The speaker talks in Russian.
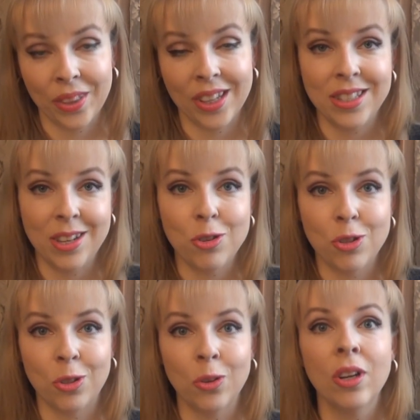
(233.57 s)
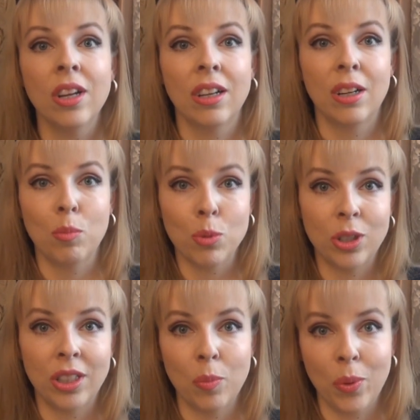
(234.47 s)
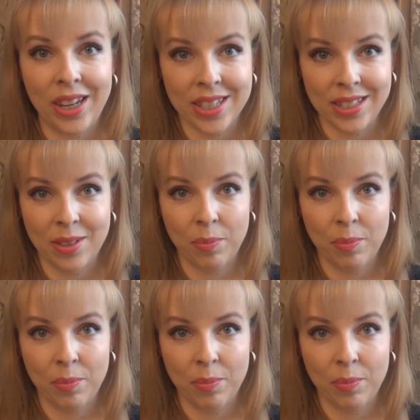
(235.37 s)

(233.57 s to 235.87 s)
Надеюсь, что а, будет это полезно.